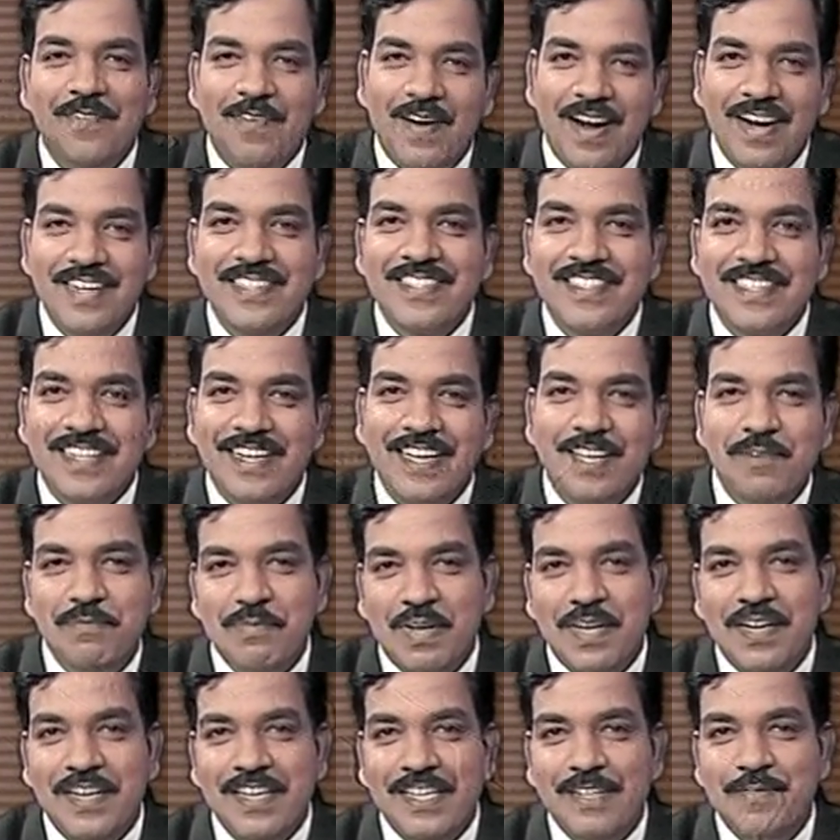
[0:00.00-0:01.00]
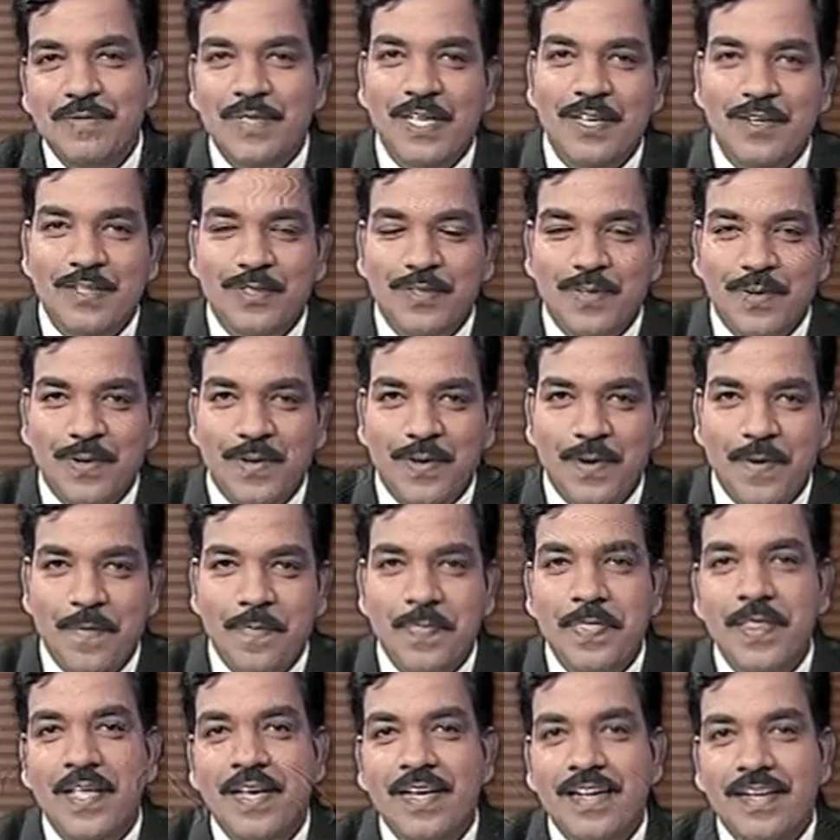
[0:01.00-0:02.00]
வாழ்த்துக்களையும் நன்றியும் தெரிவித்துக்
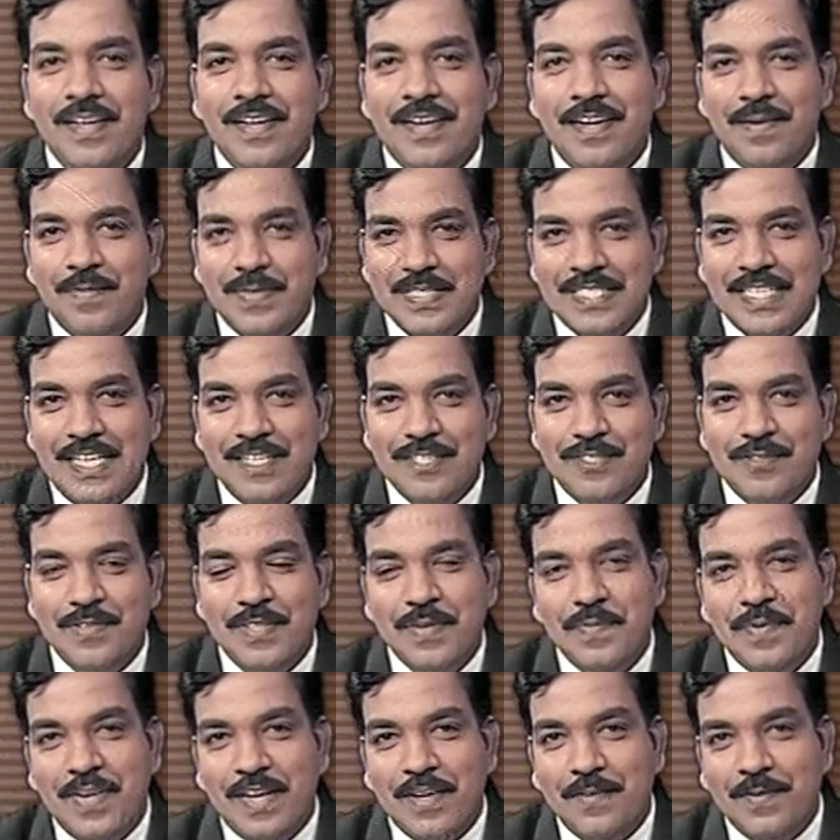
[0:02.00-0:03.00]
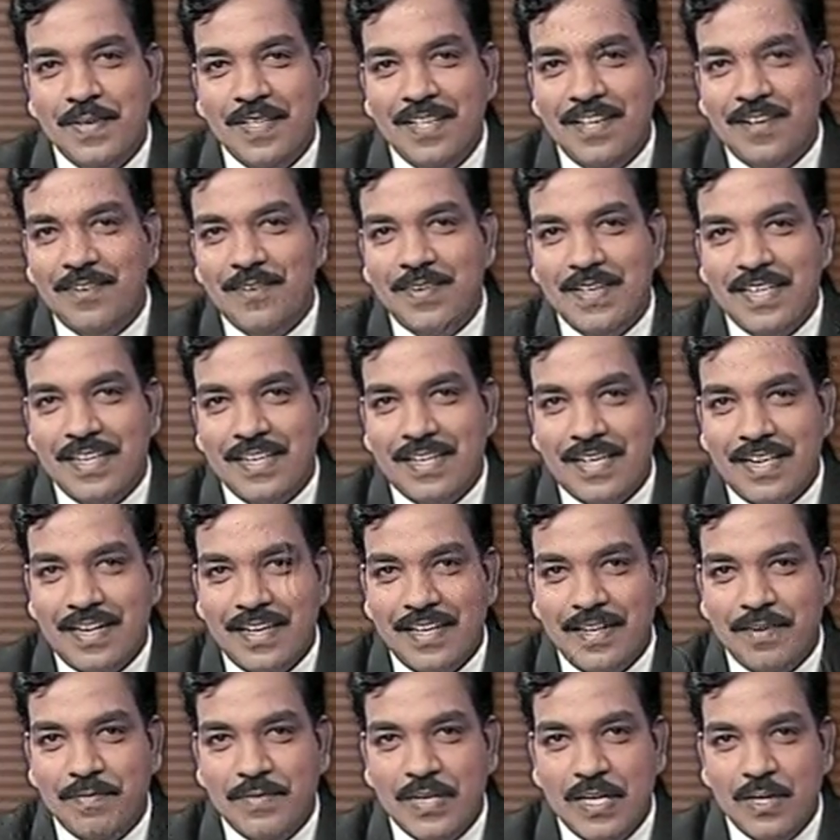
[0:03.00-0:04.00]
கொள்கிறோம் நம்ம சரஸ்வதி மேடம் வந்து அவங்க
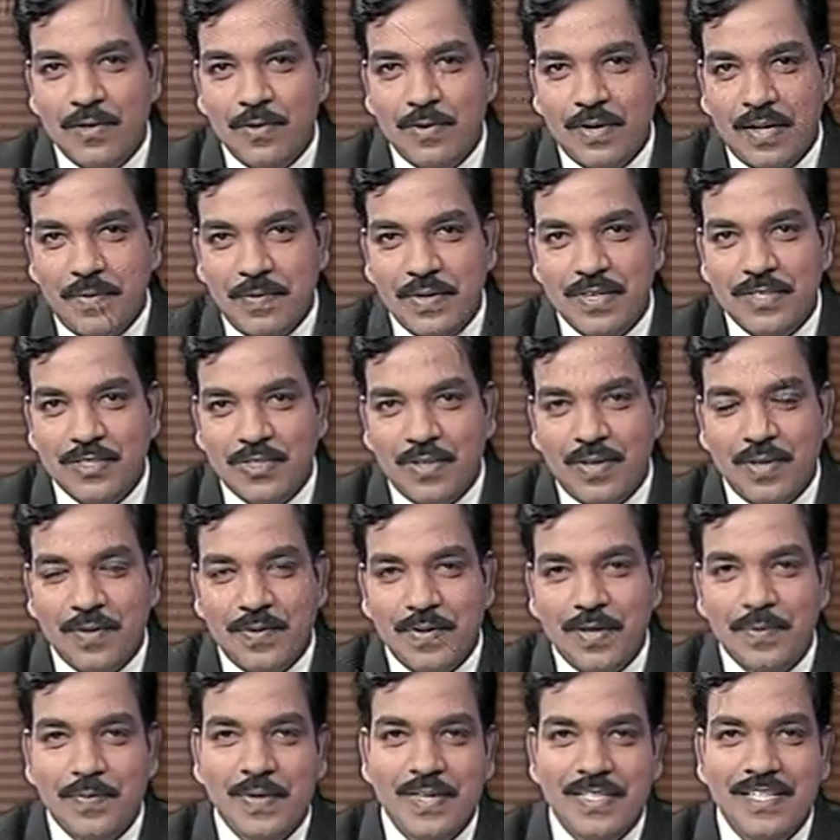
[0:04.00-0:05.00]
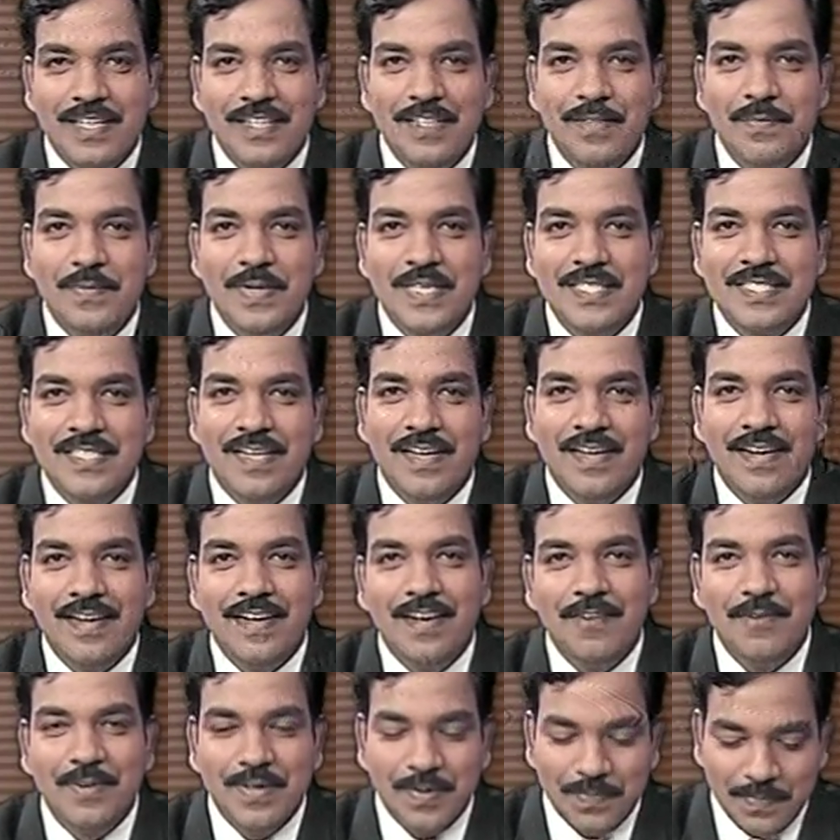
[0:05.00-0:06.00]
கடையம் நல்லூர் அப்படின்னு சொல்லக்கூடிய பகுதியிலேருந்து
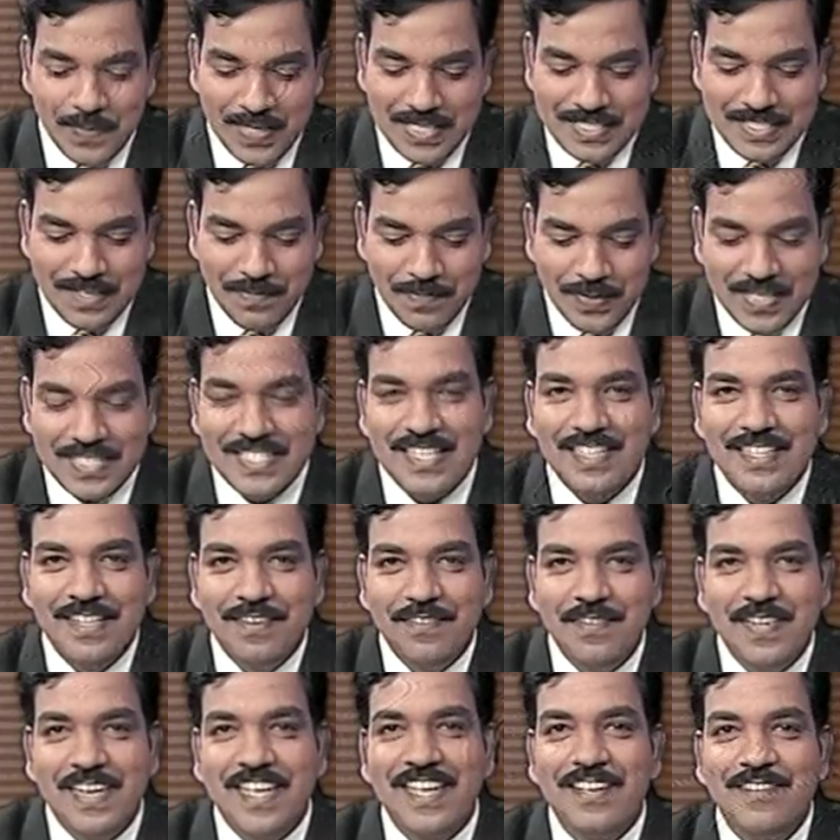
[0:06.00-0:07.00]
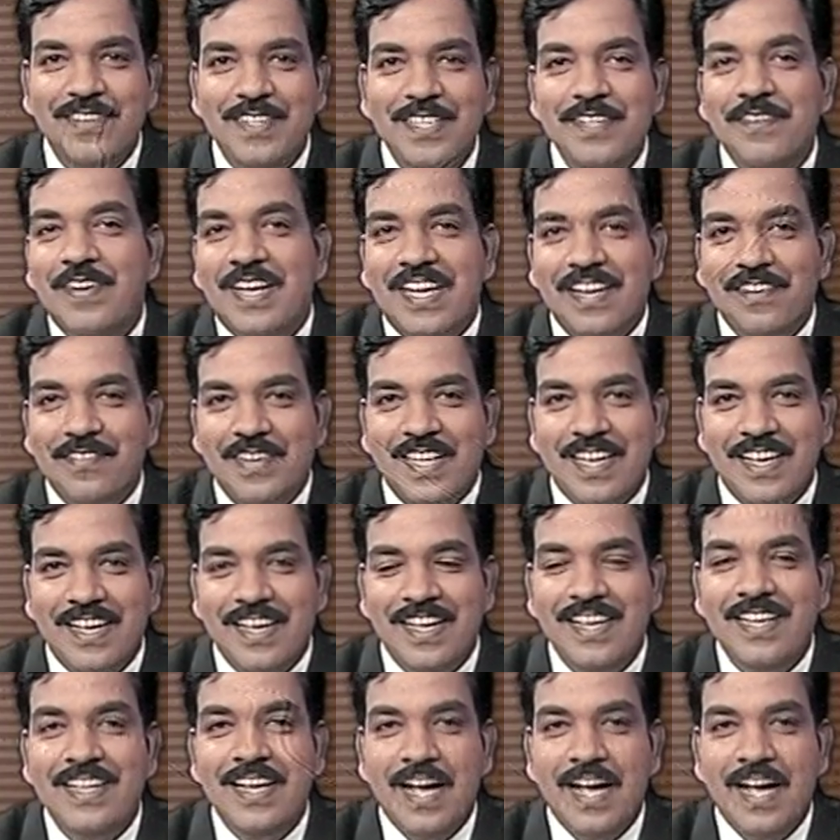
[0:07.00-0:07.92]
பேசுகிறாங்க அவங்க பேச பேச அந்த விடை வந்து வர வர